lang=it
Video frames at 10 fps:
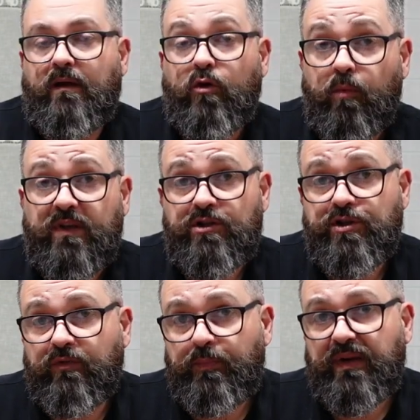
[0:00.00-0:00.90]
Come
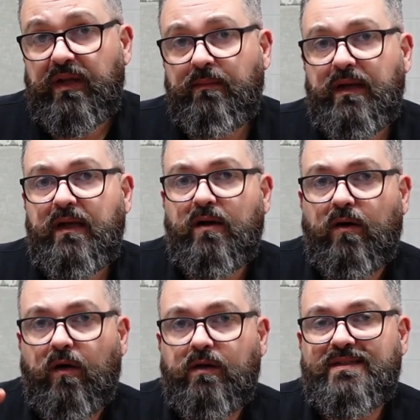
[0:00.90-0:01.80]
dicevo prima,
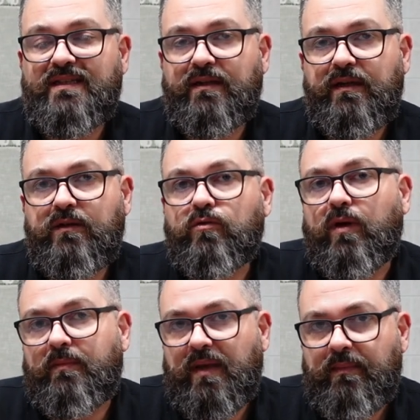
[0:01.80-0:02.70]
ho inserito
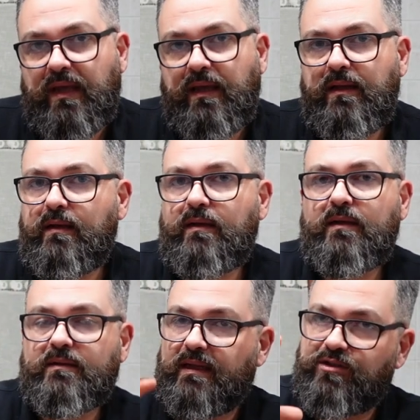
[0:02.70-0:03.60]
la mia
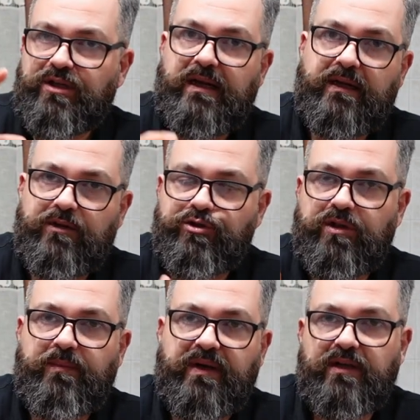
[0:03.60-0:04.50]
mail, da già la
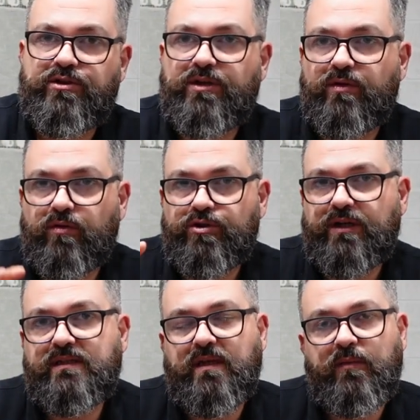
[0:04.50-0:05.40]
regione perché ci riconosce
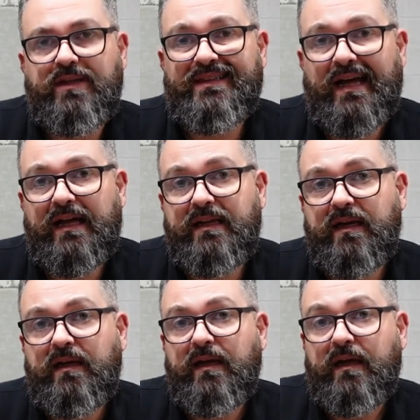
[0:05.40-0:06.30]
che siamo in
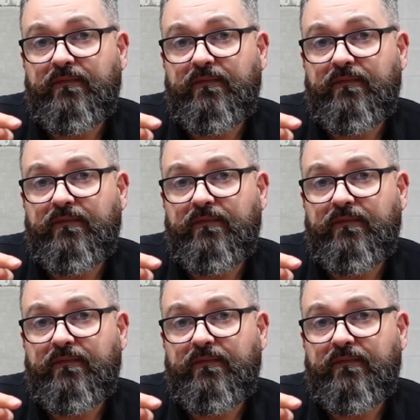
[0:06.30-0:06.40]
Italia,